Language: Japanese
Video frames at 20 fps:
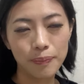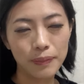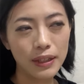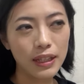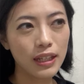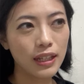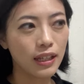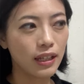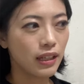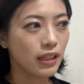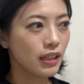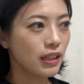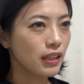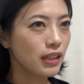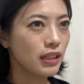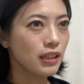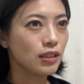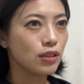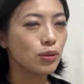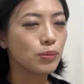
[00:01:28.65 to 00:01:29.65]
で
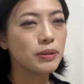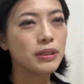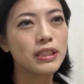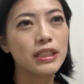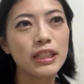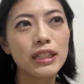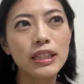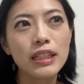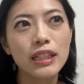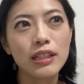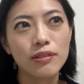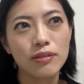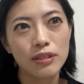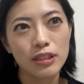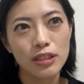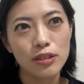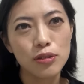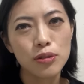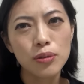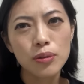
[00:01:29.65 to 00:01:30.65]
飛び散らないよう
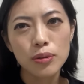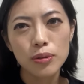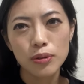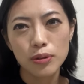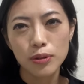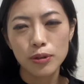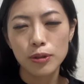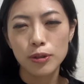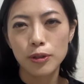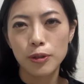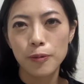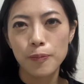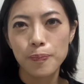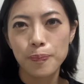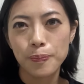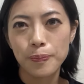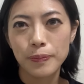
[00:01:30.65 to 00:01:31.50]
にちょっと